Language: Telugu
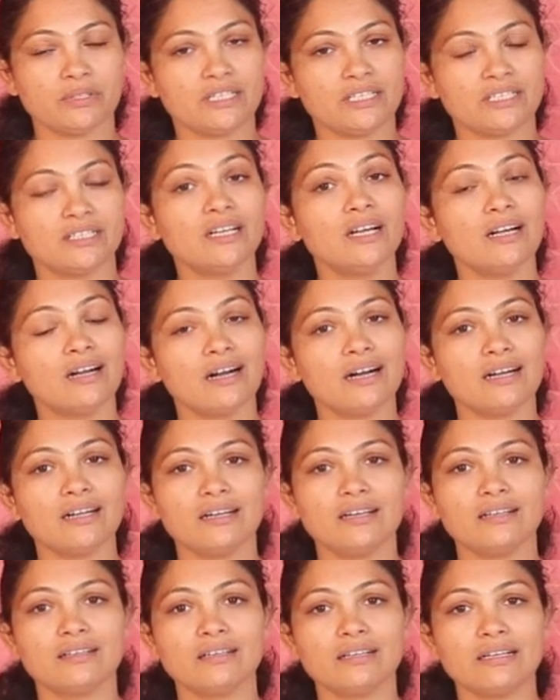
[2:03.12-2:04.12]
బెటర్
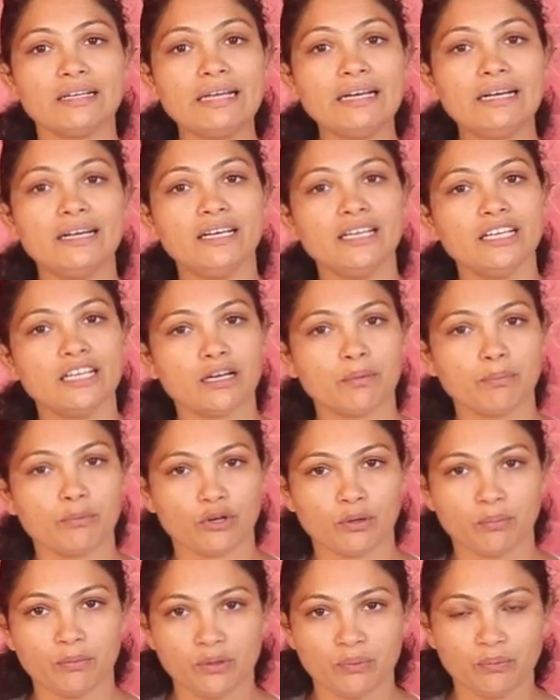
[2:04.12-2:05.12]
అండ్ హెర్నియా
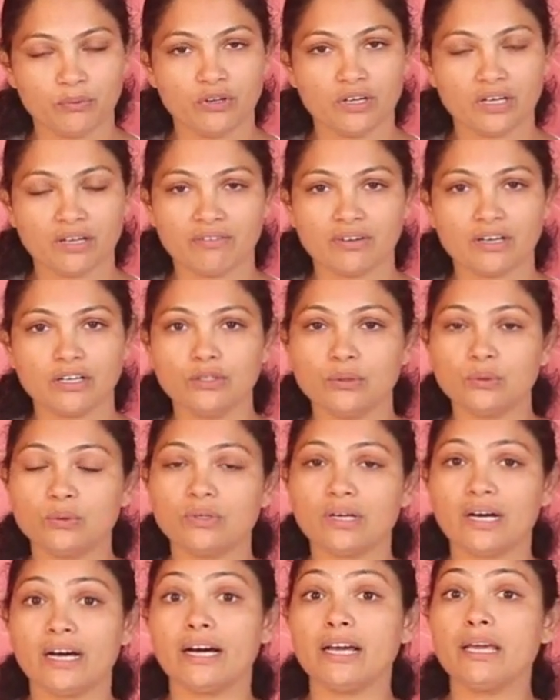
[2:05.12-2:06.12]
ప్రాబ్లం ఉన్నవాళ్ళు
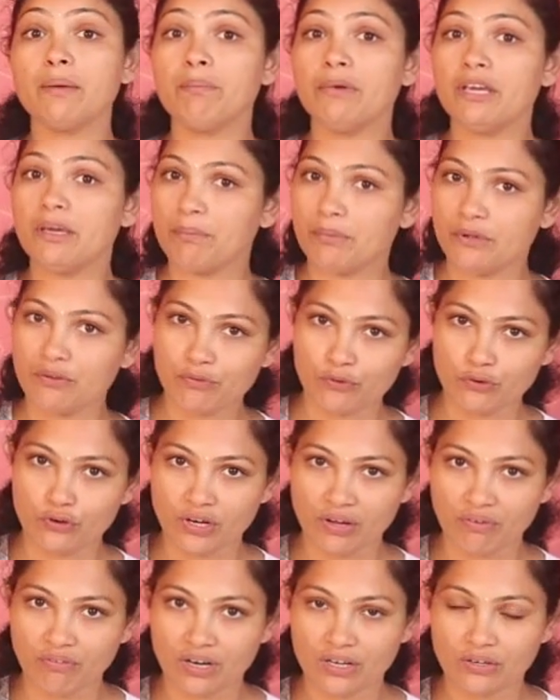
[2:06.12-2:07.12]
హై బీపీ
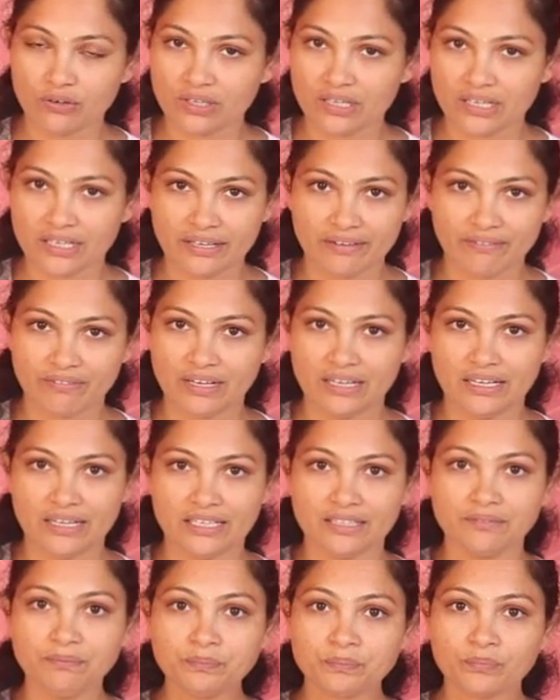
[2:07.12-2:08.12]
ఉన్నవాళ్ళు
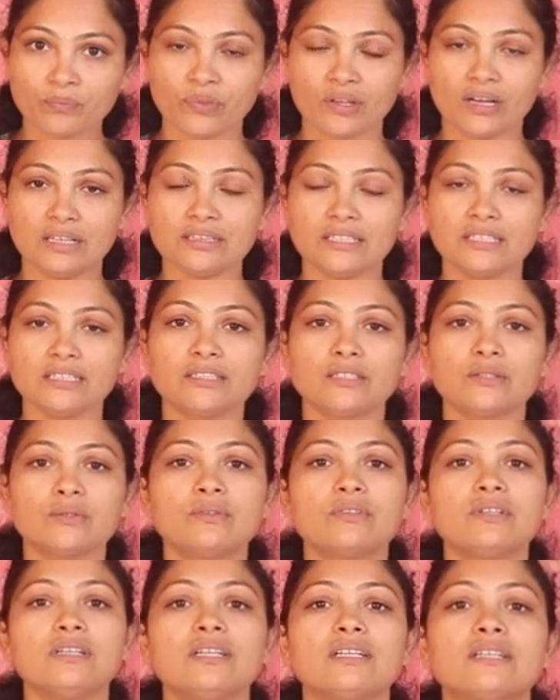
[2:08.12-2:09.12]
కానివ్వండి
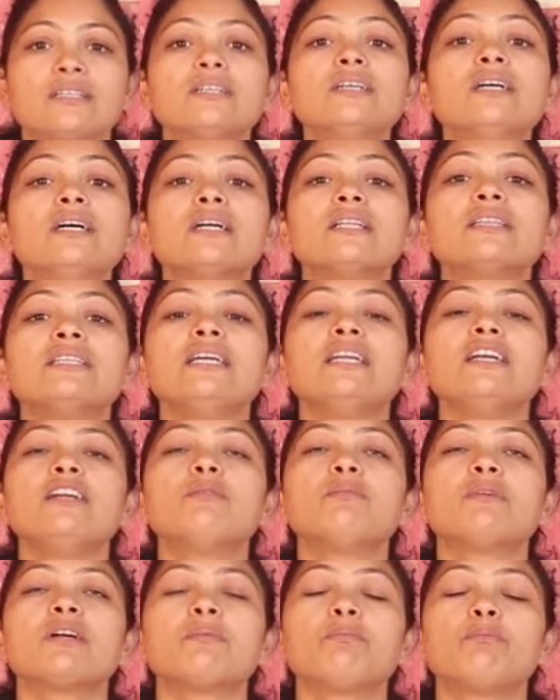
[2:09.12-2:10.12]
అంతేకాకుండా
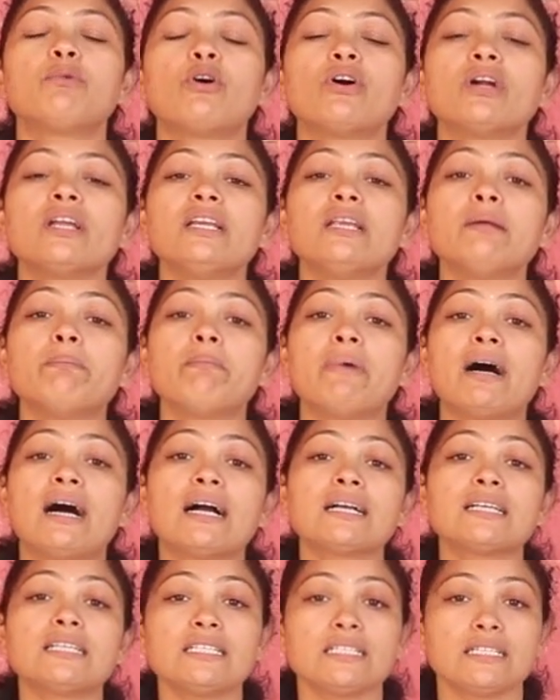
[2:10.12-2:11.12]
దీనిలో మనం బాడీని
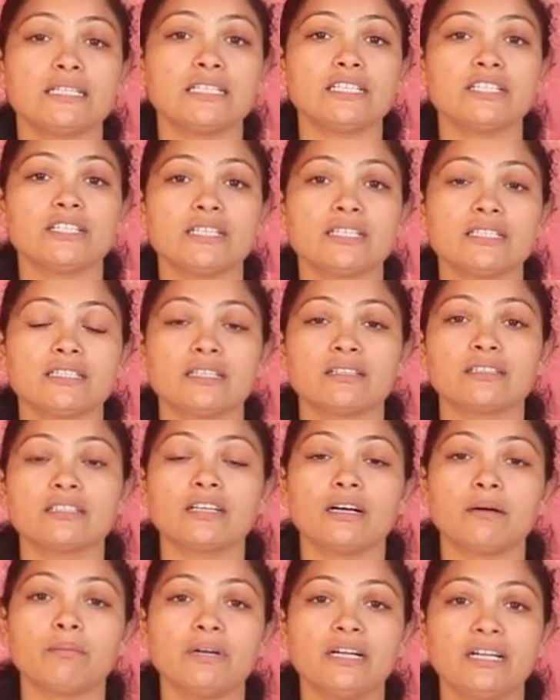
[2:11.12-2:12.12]
బ్యాక్ స్ట్రెచ్ చేస్తాం
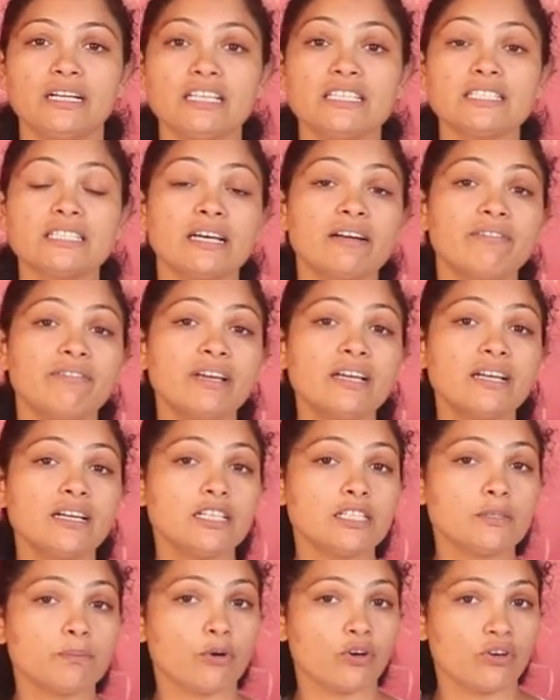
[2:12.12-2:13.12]
కాబట్టి
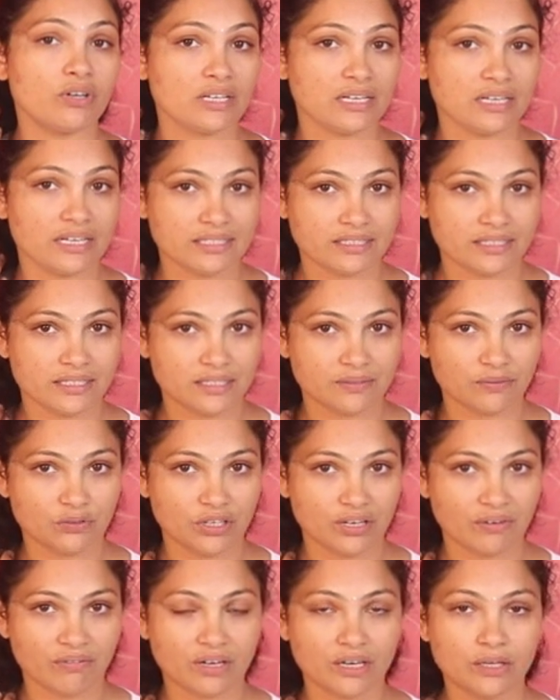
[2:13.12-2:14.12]
సర్వేకల్ స్పాంటలైజర్స్
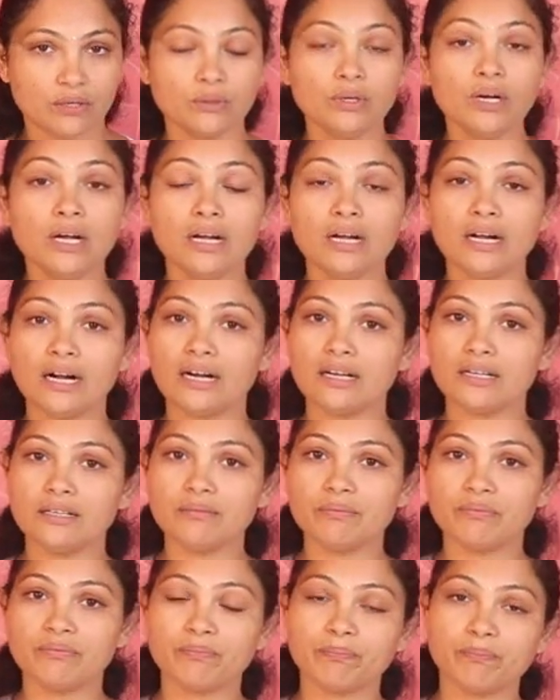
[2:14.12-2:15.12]
ఉన్నవాళ్ళు అండ్
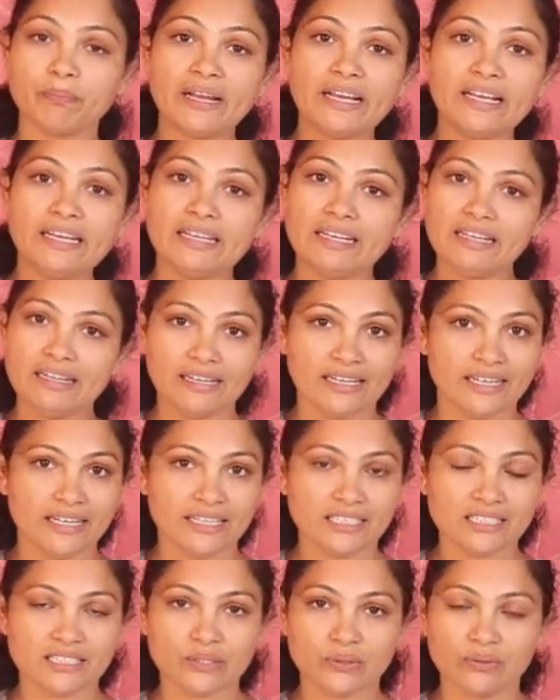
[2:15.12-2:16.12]
ప్రెగ్నెంట్
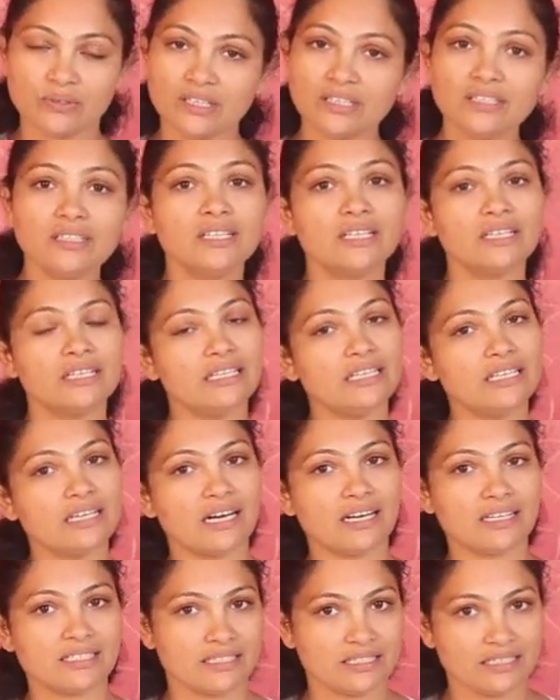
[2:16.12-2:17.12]
లేడీస్ కూడా ఈ
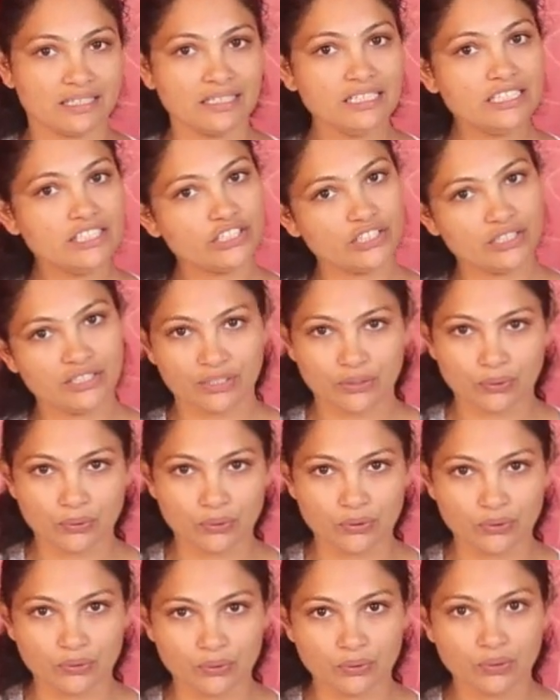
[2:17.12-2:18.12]
ఆసనాన్ని
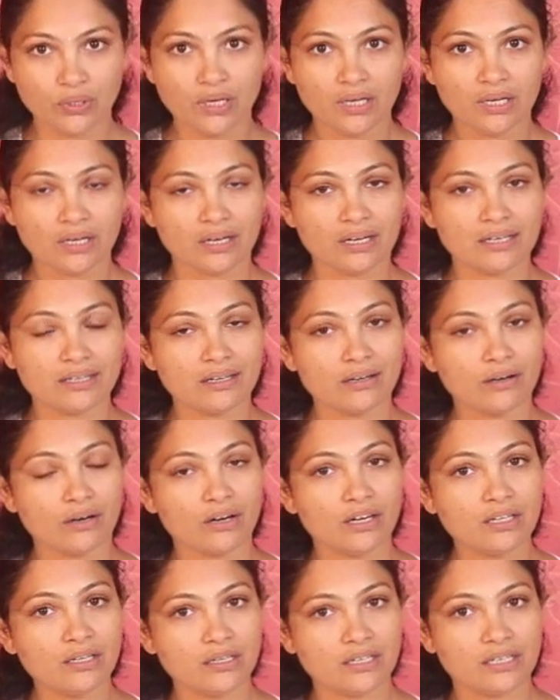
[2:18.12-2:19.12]
చేయకూడదు అండ్
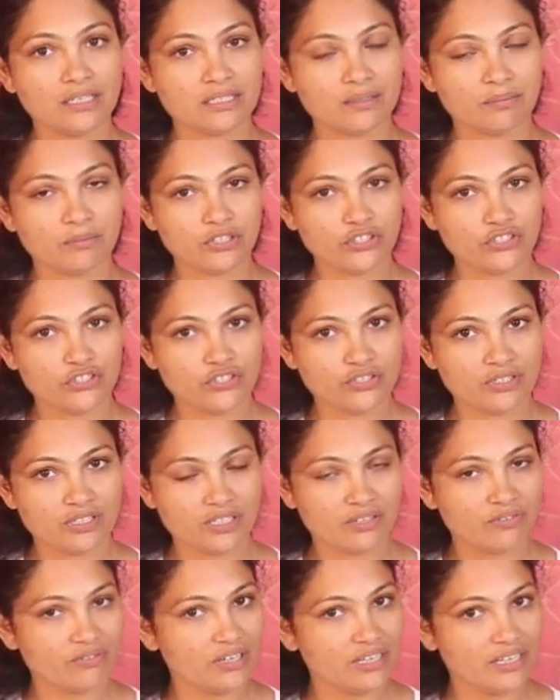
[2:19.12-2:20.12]
హార్ట్కి
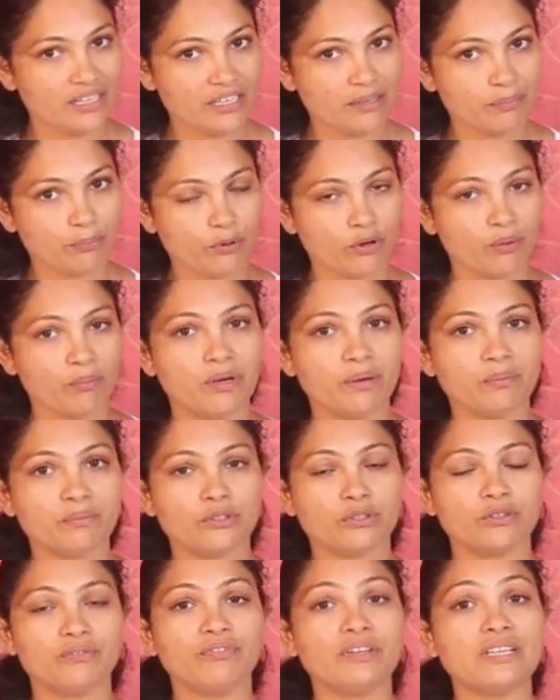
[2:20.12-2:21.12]
సంబంధించినటువంటి
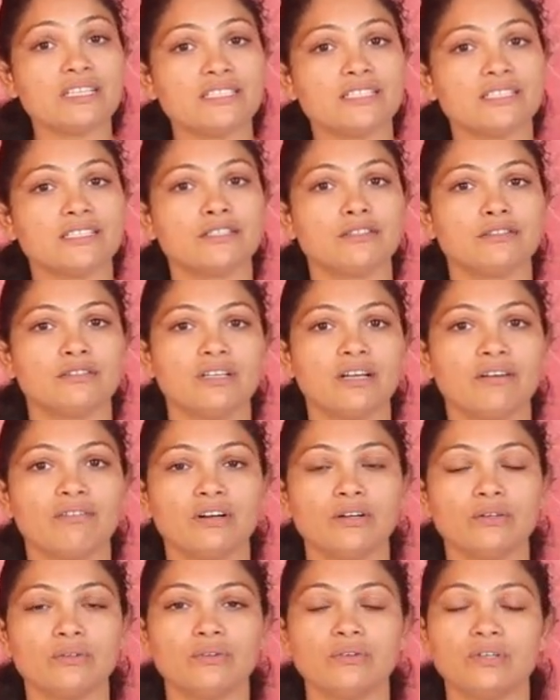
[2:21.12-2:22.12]
ప్రాబ్లంతో ఫేస్ చేస్తున్న
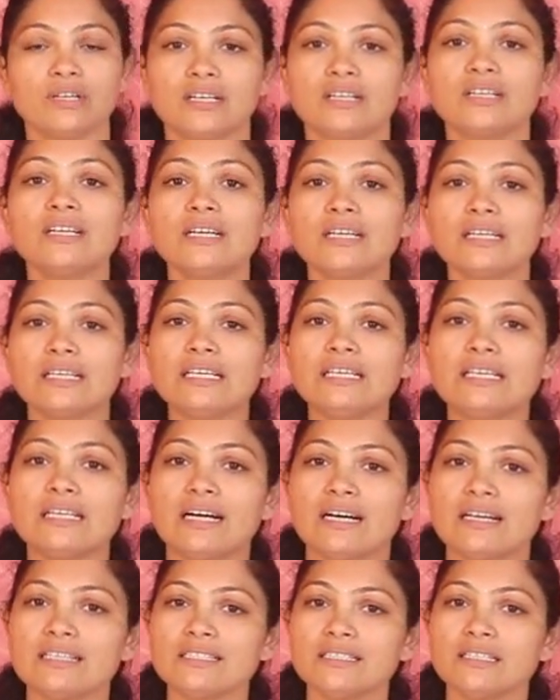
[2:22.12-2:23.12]
వాళ్ళు కూడా ఈ
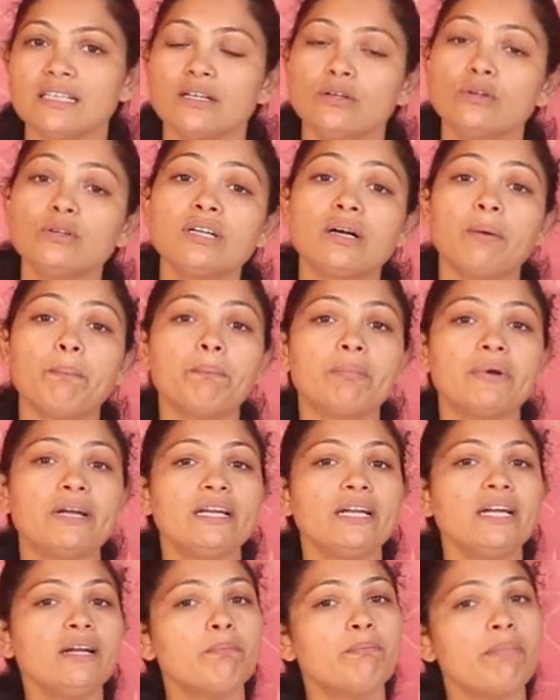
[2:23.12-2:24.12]
ఆసనాలు
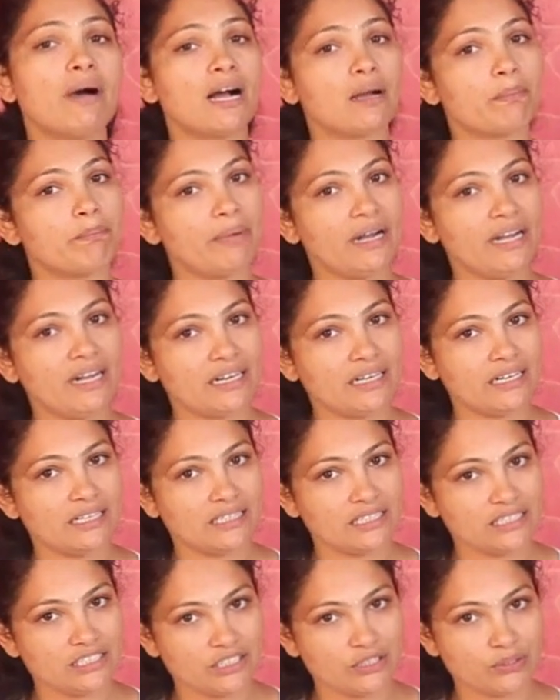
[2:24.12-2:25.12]
కంప్లీట్ బ్యాక్ బెండ్
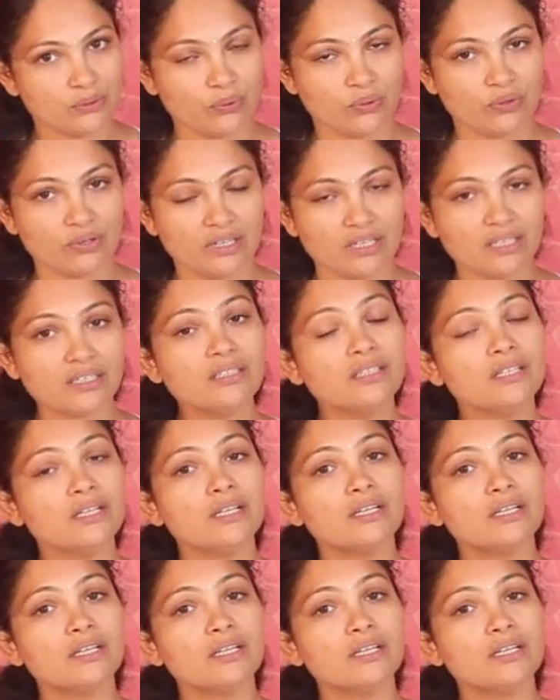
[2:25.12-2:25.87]
అనేది చేయకోకుండా